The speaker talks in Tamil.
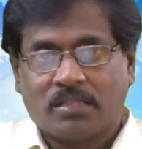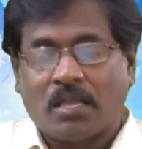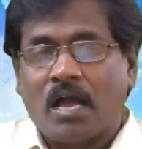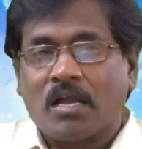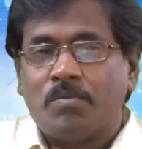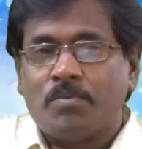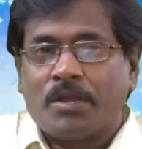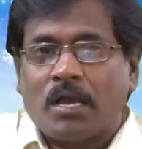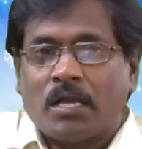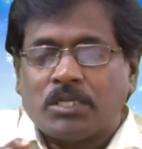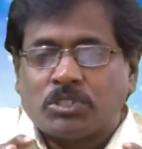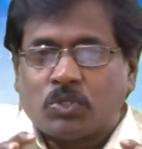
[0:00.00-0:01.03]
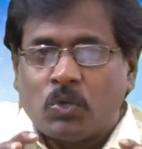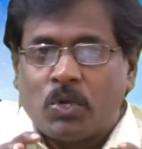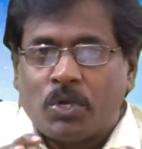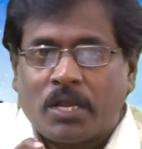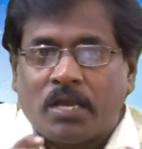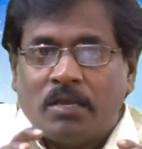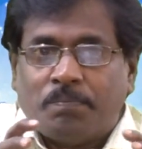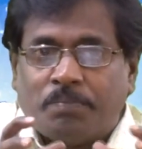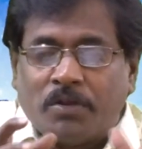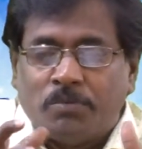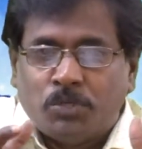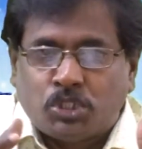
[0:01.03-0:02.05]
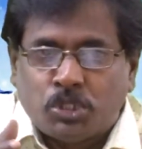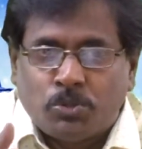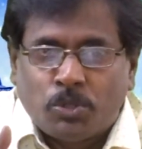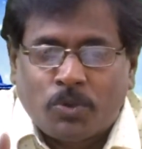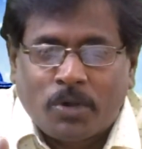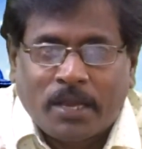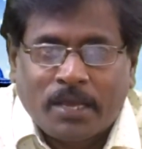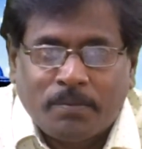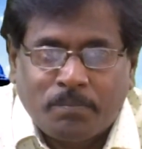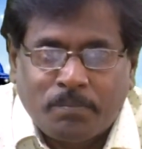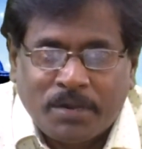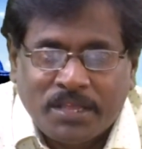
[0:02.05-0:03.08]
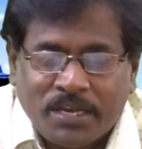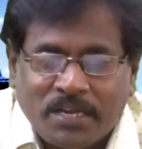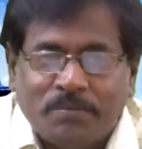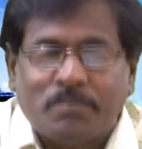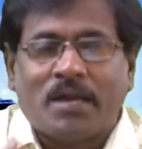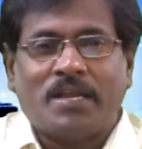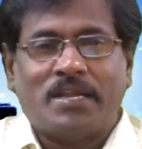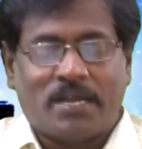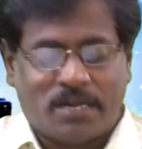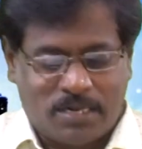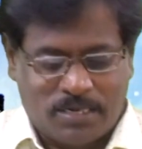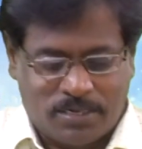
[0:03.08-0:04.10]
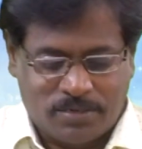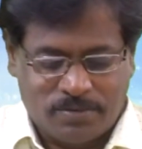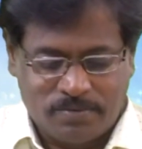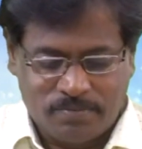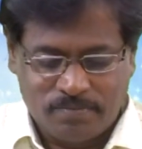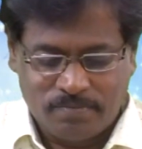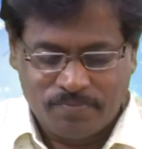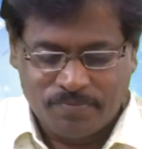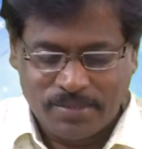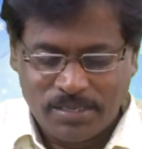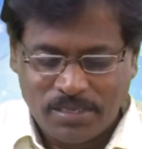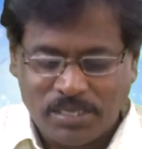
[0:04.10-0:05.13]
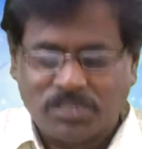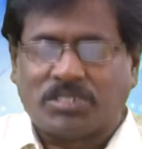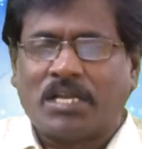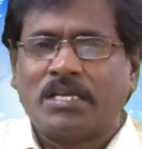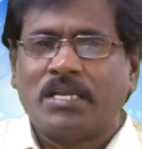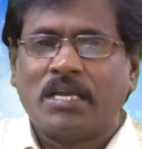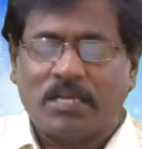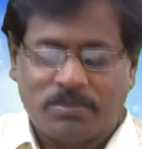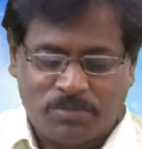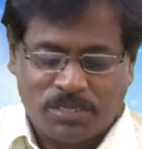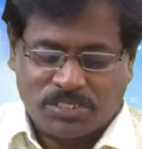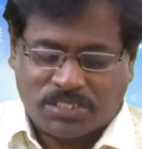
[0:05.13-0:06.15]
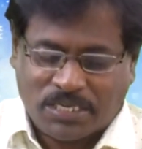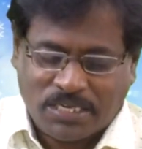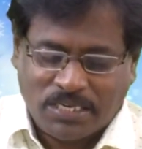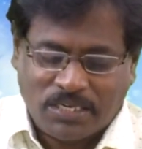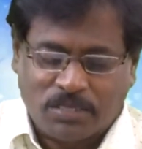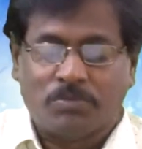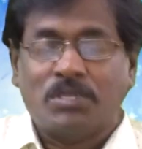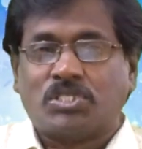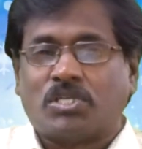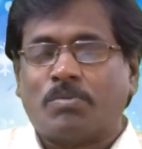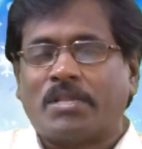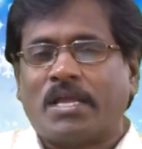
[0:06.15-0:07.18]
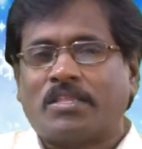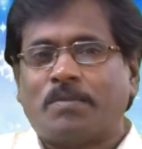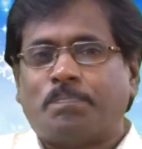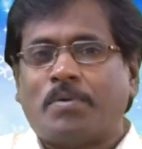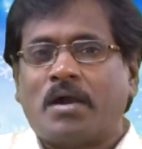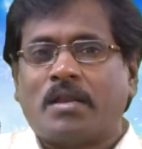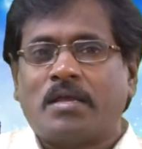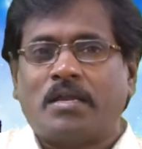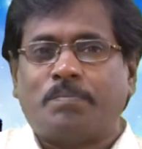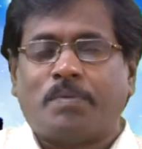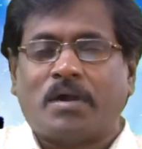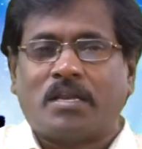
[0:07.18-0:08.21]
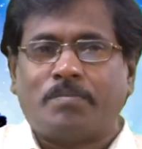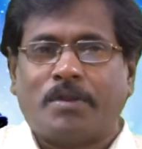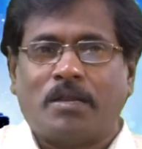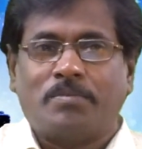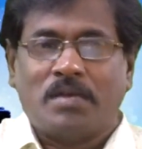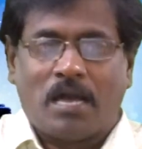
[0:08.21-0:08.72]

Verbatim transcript: தாங்க முடியாத சொல்லன்னா பெருமிச்சு விடுவர்களாய் மனிதர்கள் மாறினார்கள் சடங்குகளும் சட்டங்களும் சமுதாயத்தின் பாரங்கள் பாரம்பரியங்களும்